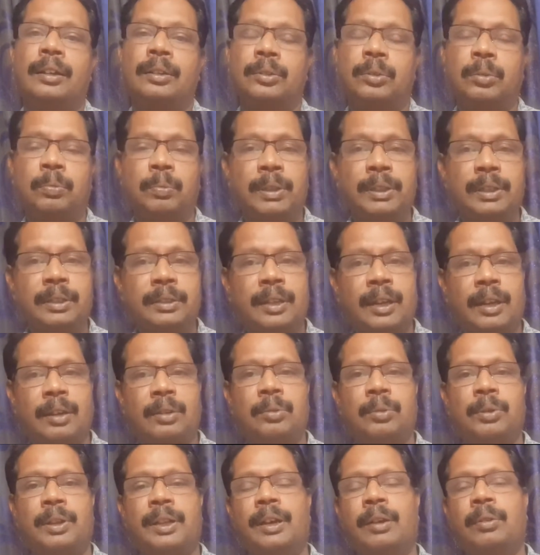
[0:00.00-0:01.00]
துன்பத்தை
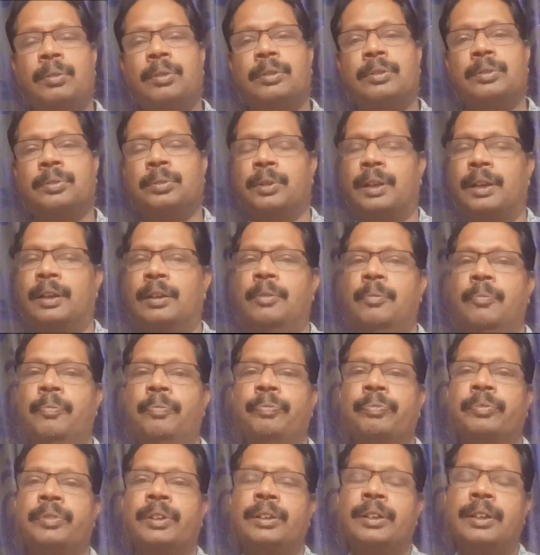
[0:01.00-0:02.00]
தரக்கூடிய ஒரு சூழல்
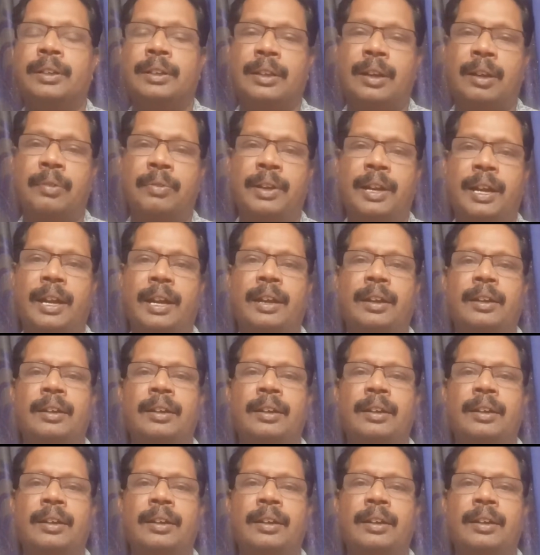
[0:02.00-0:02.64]
இது தவிர